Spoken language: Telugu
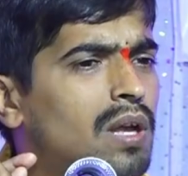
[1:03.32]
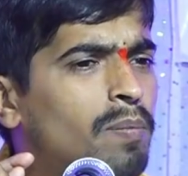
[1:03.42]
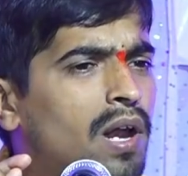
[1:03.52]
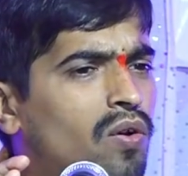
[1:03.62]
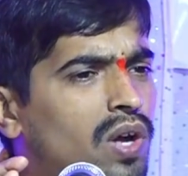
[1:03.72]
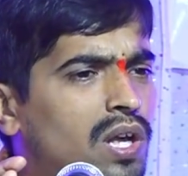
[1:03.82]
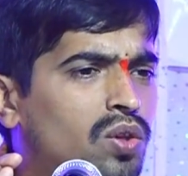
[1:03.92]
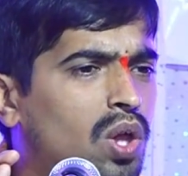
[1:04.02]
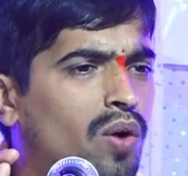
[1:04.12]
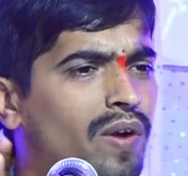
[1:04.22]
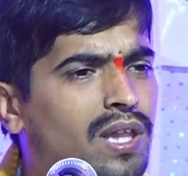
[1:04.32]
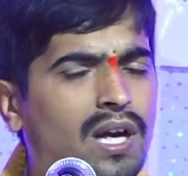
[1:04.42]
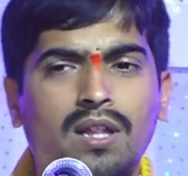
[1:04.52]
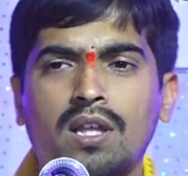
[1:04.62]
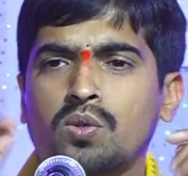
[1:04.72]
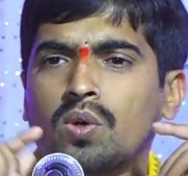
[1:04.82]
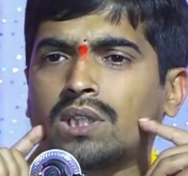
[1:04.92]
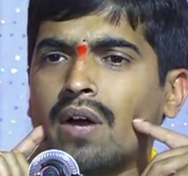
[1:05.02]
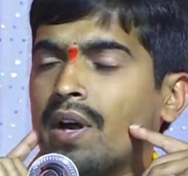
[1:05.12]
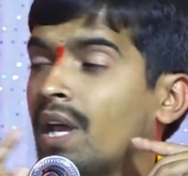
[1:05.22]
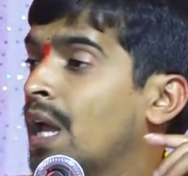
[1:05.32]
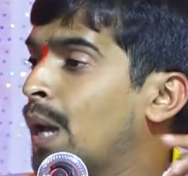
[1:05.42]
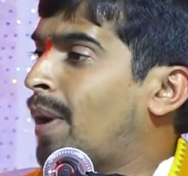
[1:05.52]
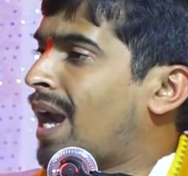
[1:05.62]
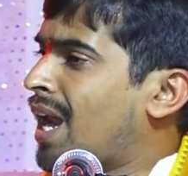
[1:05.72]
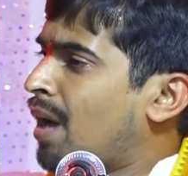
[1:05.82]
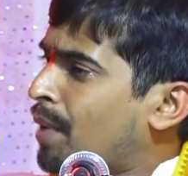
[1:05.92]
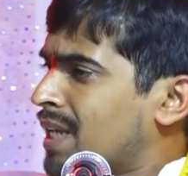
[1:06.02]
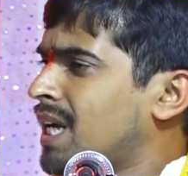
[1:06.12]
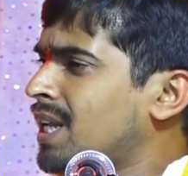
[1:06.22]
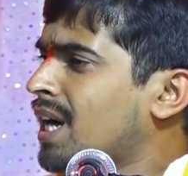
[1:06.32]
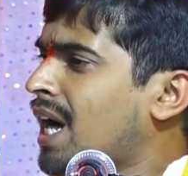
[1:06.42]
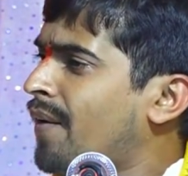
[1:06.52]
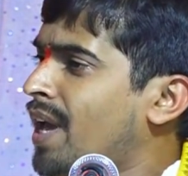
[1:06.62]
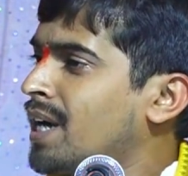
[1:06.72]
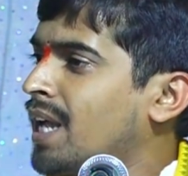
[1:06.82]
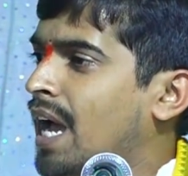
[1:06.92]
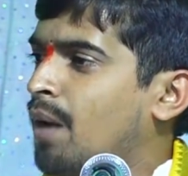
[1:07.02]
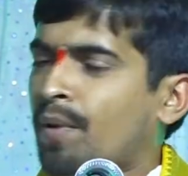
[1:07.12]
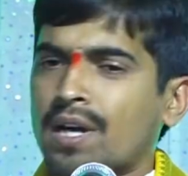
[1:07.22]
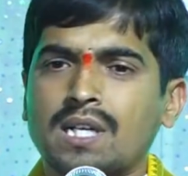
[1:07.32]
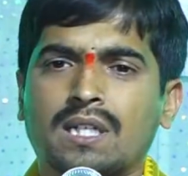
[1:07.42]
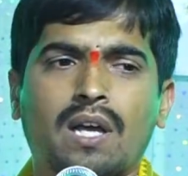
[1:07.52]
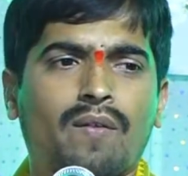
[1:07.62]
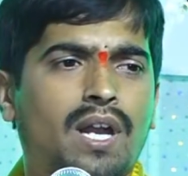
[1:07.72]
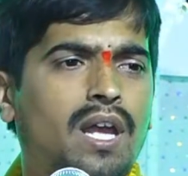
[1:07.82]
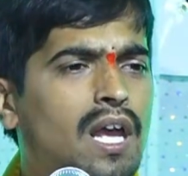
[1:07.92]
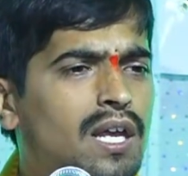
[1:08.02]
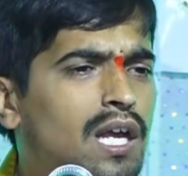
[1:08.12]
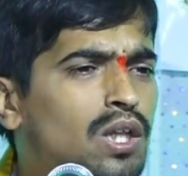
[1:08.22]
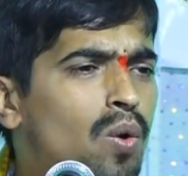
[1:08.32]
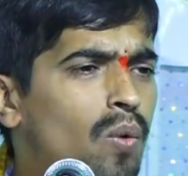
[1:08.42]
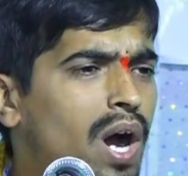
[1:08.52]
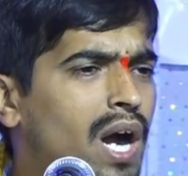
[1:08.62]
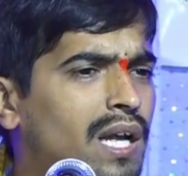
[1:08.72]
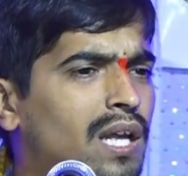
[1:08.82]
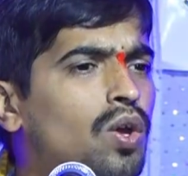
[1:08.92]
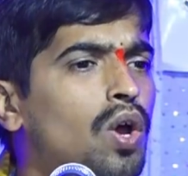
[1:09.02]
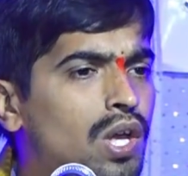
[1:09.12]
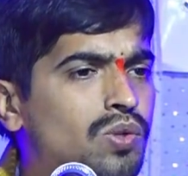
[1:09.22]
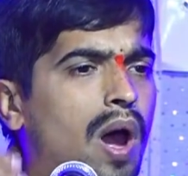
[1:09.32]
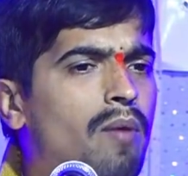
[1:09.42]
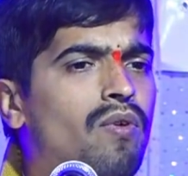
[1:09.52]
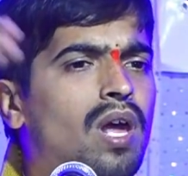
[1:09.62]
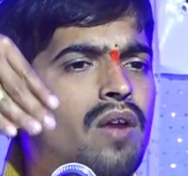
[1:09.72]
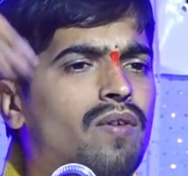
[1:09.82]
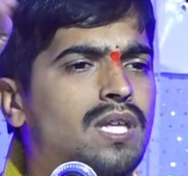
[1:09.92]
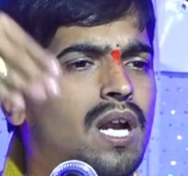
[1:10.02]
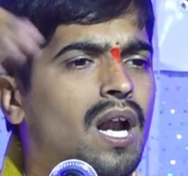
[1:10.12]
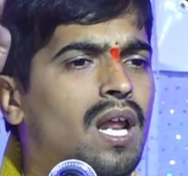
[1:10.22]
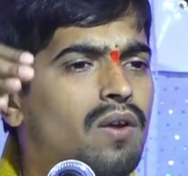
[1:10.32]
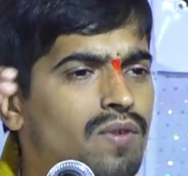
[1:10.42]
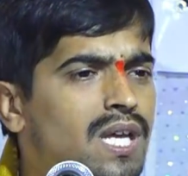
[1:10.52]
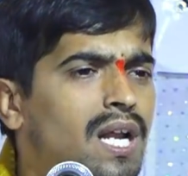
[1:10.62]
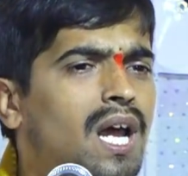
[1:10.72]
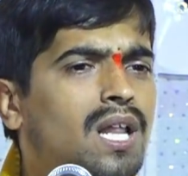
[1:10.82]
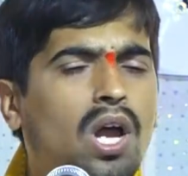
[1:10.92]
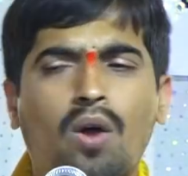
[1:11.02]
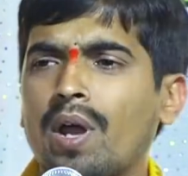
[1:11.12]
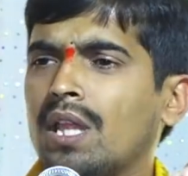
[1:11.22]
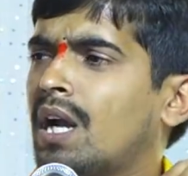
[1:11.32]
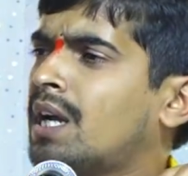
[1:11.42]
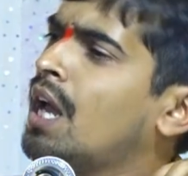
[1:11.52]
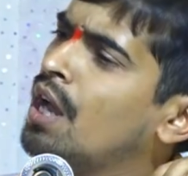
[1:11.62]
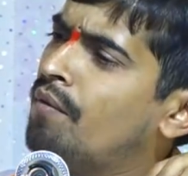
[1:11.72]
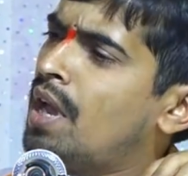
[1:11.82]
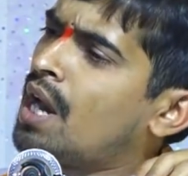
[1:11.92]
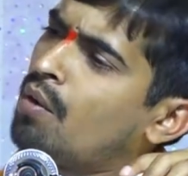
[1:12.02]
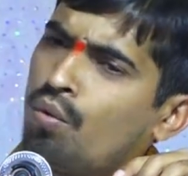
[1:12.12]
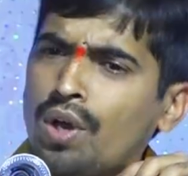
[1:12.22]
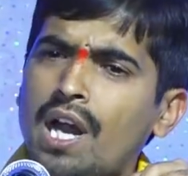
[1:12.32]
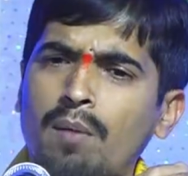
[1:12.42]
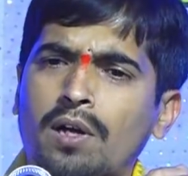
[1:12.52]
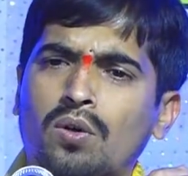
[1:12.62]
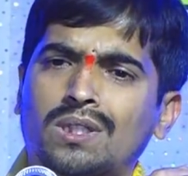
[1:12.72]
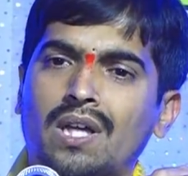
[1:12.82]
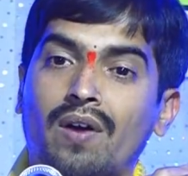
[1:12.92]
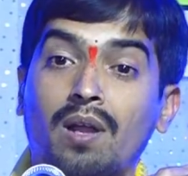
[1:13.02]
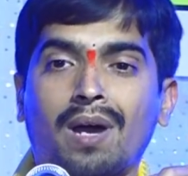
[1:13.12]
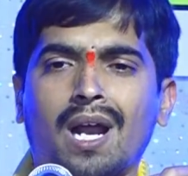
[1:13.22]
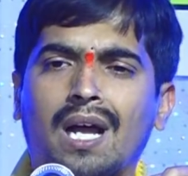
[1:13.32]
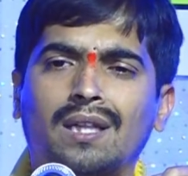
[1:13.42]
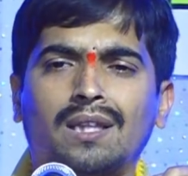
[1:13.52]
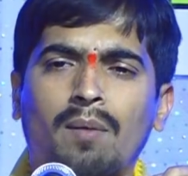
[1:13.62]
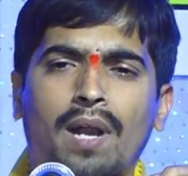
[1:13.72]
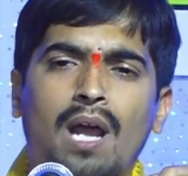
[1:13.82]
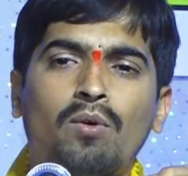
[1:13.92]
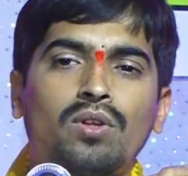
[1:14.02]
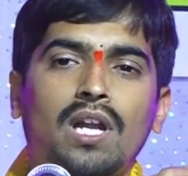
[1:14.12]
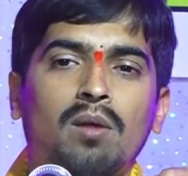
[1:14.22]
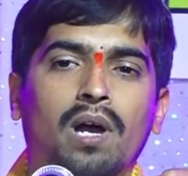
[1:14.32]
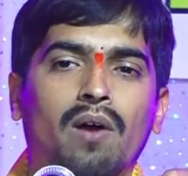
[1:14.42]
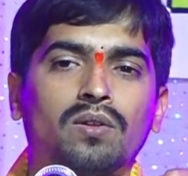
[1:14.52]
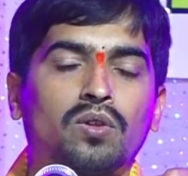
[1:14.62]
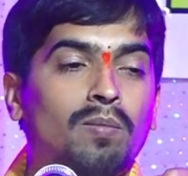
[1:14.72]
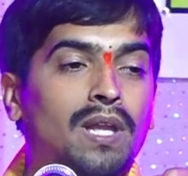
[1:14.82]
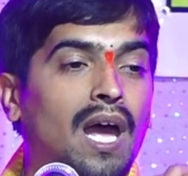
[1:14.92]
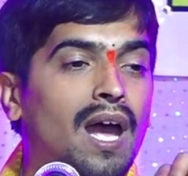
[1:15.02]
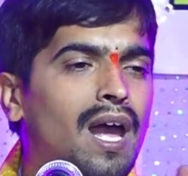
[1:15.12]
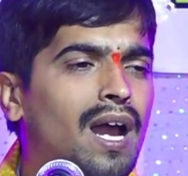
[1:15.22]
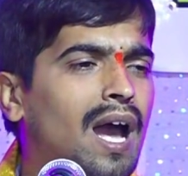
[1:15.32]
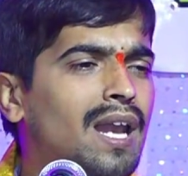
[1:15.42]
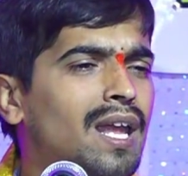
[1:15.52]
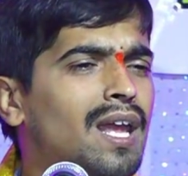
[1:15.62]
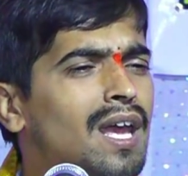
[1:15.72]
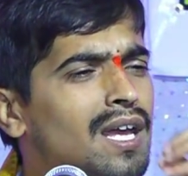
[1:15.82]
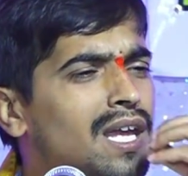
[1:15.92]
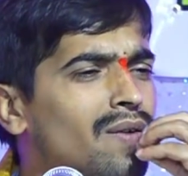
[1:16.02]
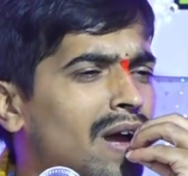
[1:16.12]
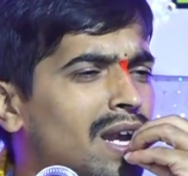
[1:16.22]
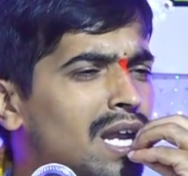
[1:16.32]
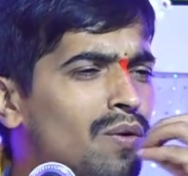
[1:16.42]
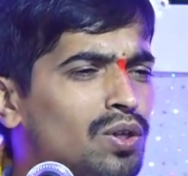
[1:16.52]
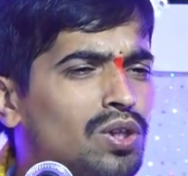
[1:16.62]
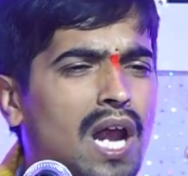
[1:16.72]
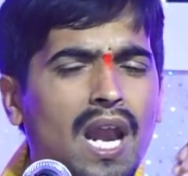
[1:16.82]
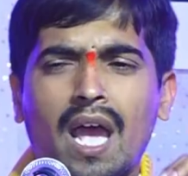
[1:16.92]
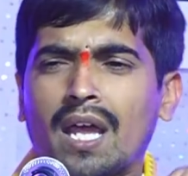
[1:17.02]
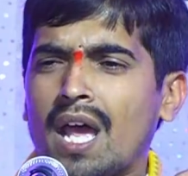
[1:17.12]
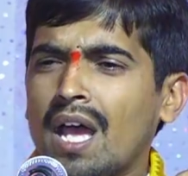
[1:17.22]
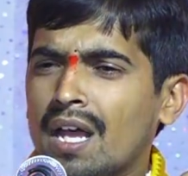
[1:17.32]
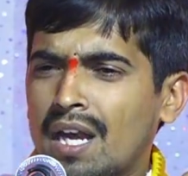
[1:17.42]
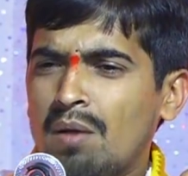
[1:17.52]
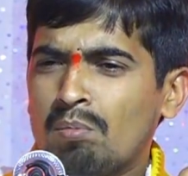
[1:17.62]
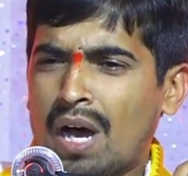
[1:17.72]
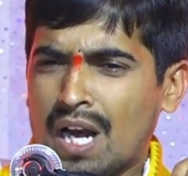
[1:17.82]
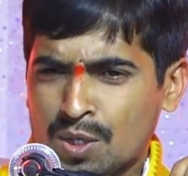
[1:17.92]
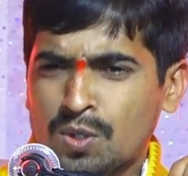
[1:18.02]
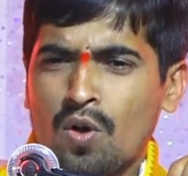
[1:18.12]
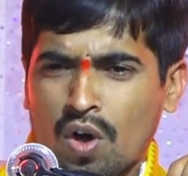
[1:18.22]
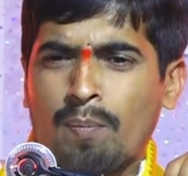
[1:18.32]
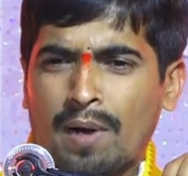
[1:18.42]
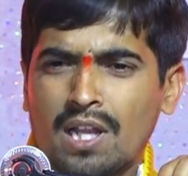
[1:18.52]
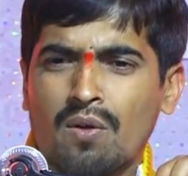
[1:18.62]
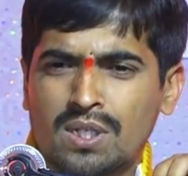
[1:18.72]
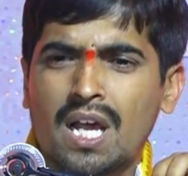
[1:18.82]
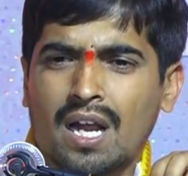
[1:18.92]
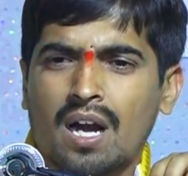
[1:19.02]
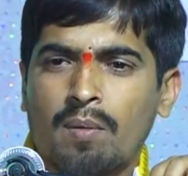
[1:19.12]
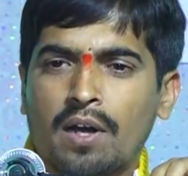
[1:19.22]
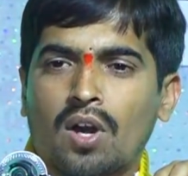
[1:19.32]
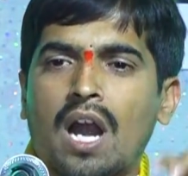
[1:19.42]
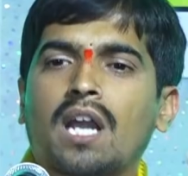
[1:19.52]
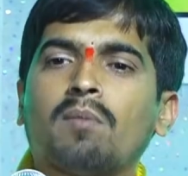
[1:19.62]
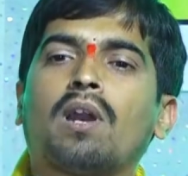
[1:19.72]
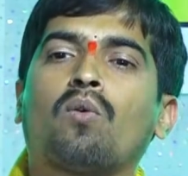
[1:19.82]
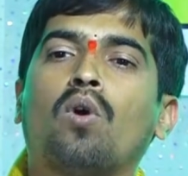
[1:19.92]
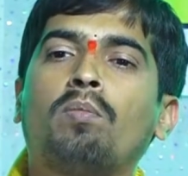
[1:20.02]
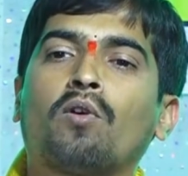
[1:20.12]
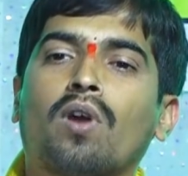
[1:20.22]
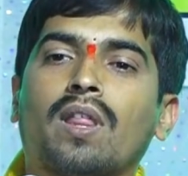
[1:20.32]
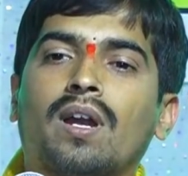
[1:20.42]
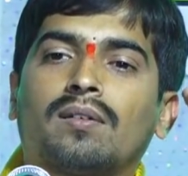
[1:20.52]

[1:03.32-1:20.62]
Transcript: దీపానికో ఏదో తక్కువైందంటే తీసుకొస్తామండి ఫలానా ప్రసాదం కావాలంటే ఏర్పాటు చేస్తామండి ఏదో ఒక్కటేదో స్వామివారికి విసనడానికి విసనకర తక్కువైందంటే వేరే ఊరెళ్ళి పట్టుకొస్తామండి మనకు అంత ప్రేమ ఉందండి భగవంతుడి మీద కానీ ఇవన్నీ వద్దురా నాయన నీ మనస్సును ఒక పది నిమిషాలు ఇక్కడ పెట్టురా అంటే మనకు ఓపిక ఉండదు